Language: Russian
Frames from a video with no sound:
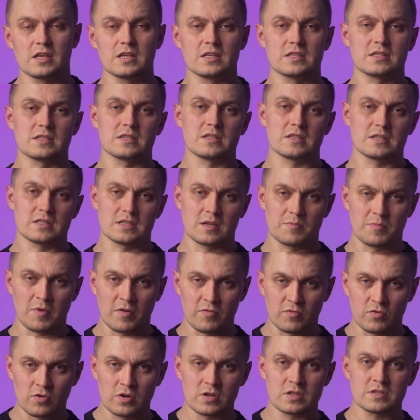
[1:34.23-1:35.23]
из
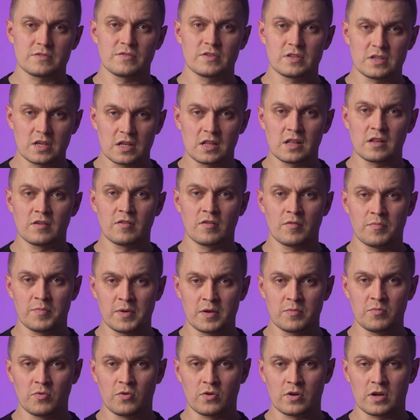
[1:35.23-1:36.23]
самого осветительного
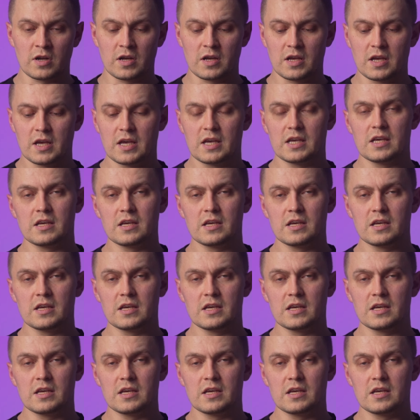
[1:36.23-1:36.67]
прибора